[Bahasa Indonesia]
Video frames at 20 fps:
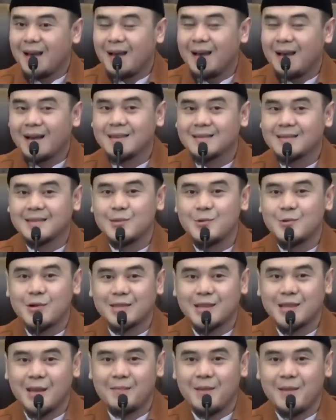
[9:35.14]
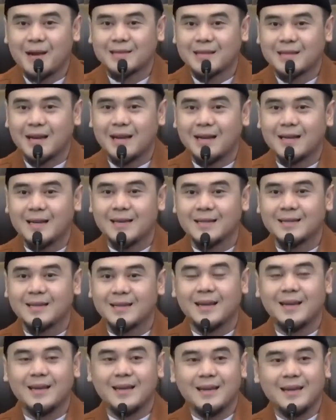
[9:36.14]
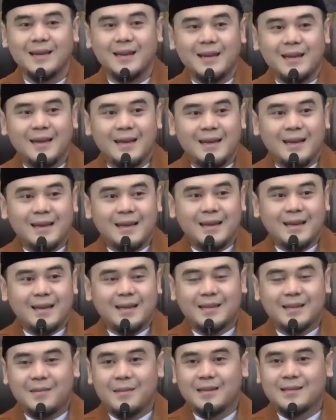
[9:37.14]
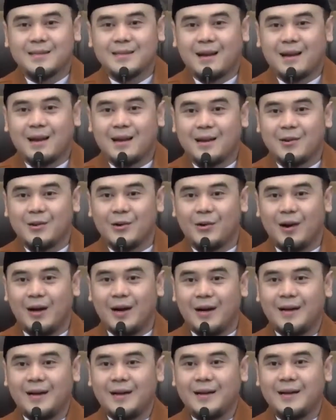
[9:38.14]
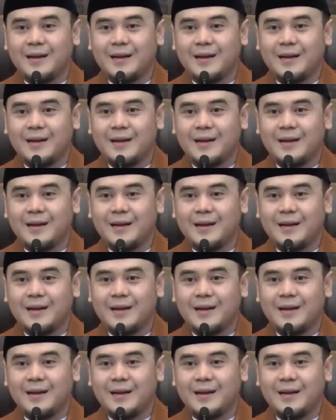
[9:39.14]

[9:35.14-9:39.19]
angkat kedua telapak tangan kita kita bacakan doa